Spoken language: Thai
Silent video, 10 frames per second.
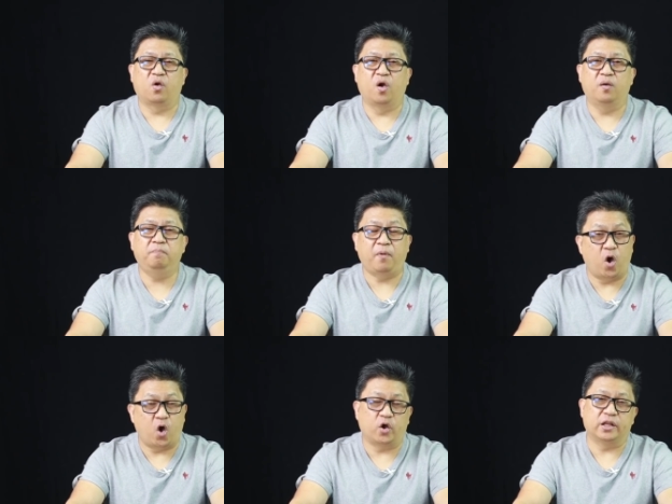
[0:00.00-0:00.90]
ของป
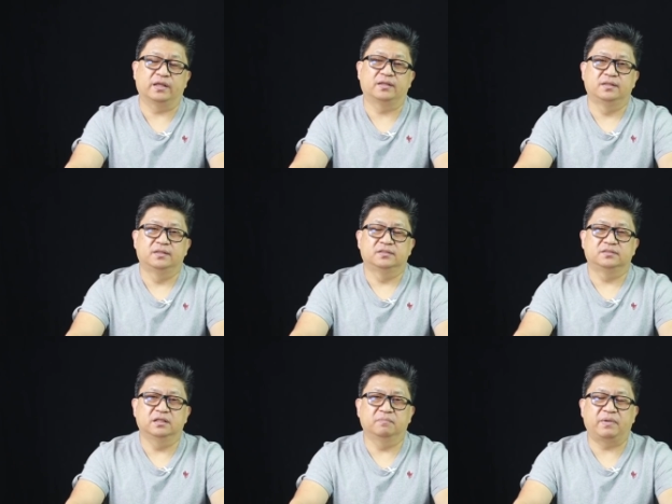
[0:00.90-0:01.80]
อเนี่ย
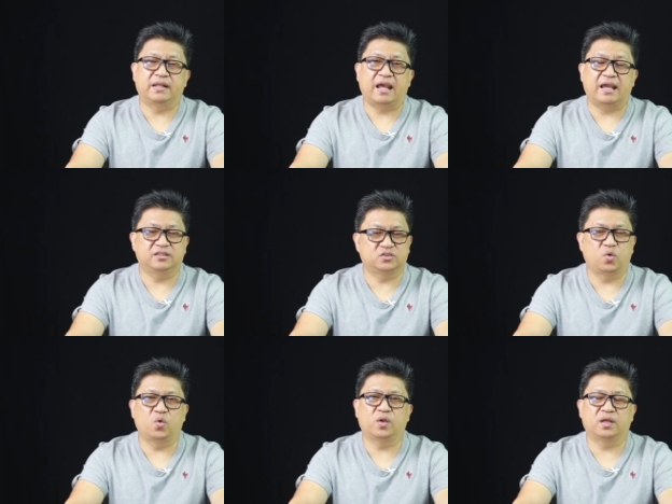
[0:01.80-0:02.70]
ซึ่งเป็นไฮโซ
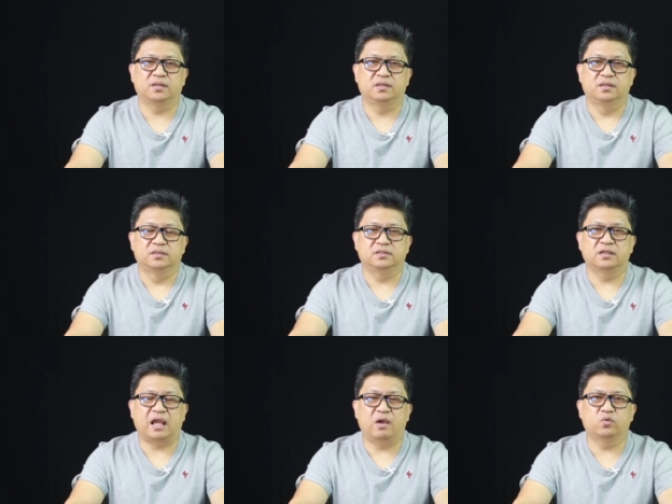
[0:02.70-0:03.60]

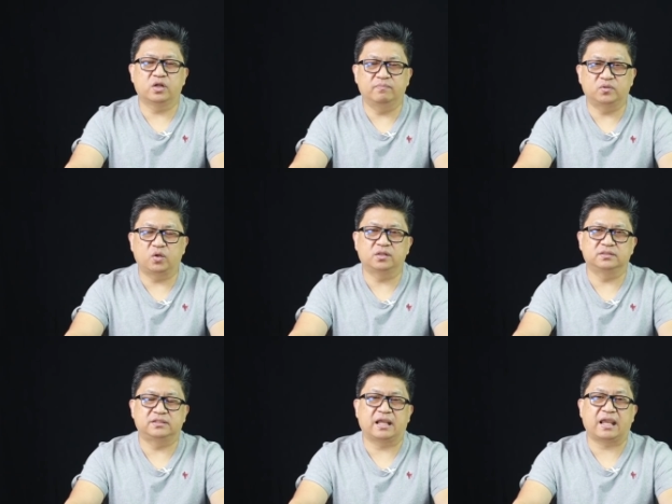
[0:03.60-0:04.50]
ซึ่งเขาเริ่มต้น
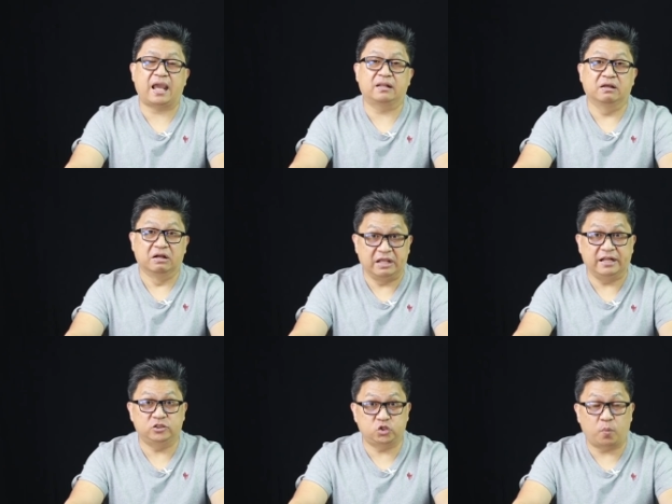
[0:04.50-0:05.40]
จากการเรี
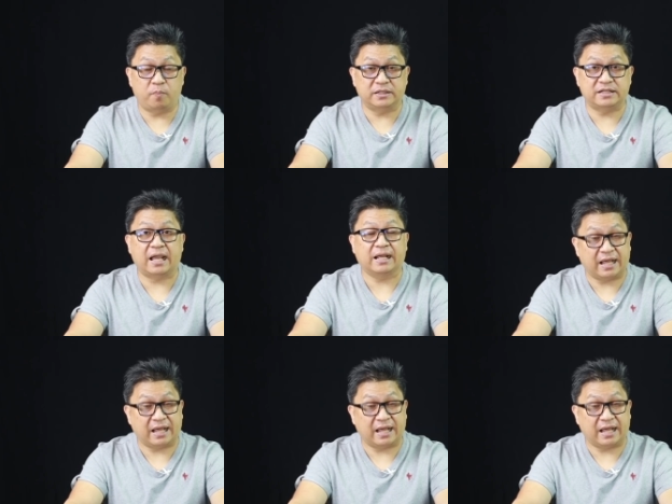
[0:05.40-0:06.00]
ยนจบมาจาก